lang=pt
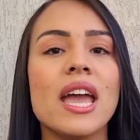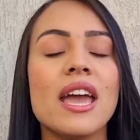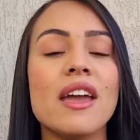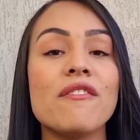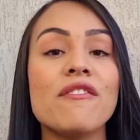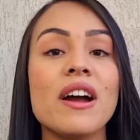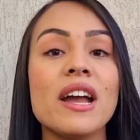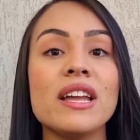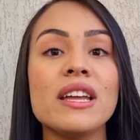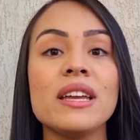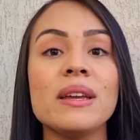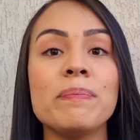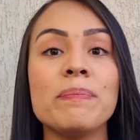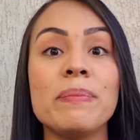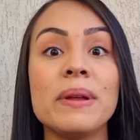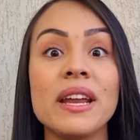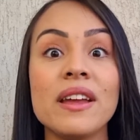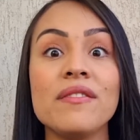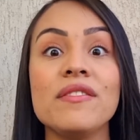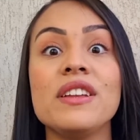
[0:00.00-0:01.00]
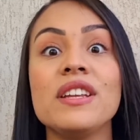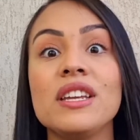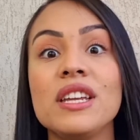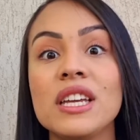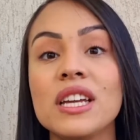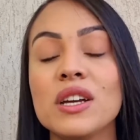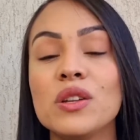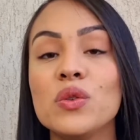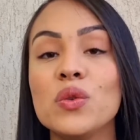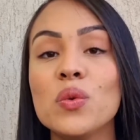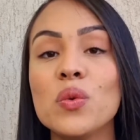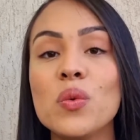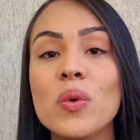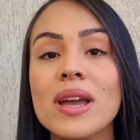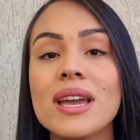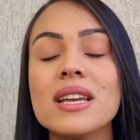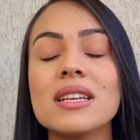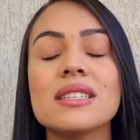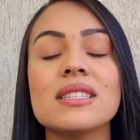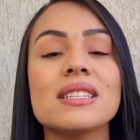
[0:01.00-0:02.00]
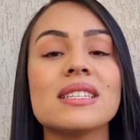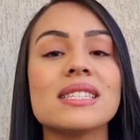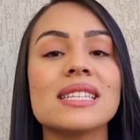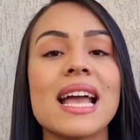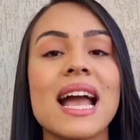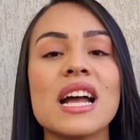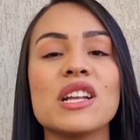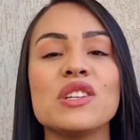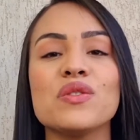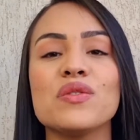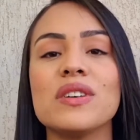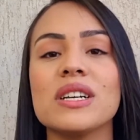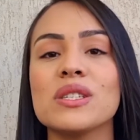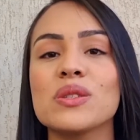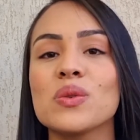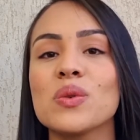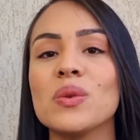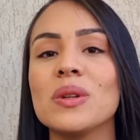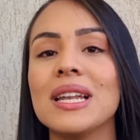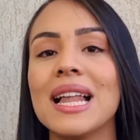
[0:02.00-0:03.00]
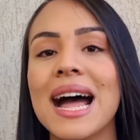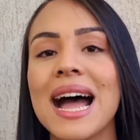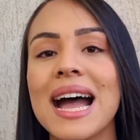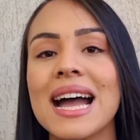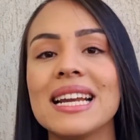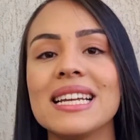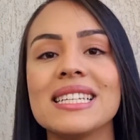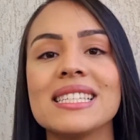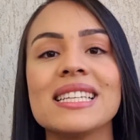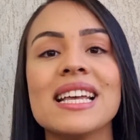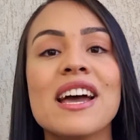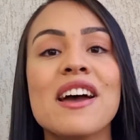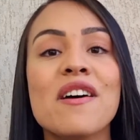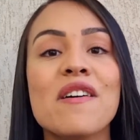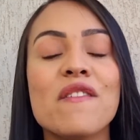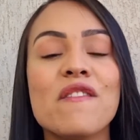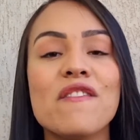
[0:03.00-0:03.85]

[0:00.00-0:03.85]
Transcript: é, vai prevenir doenças cardiovasculares,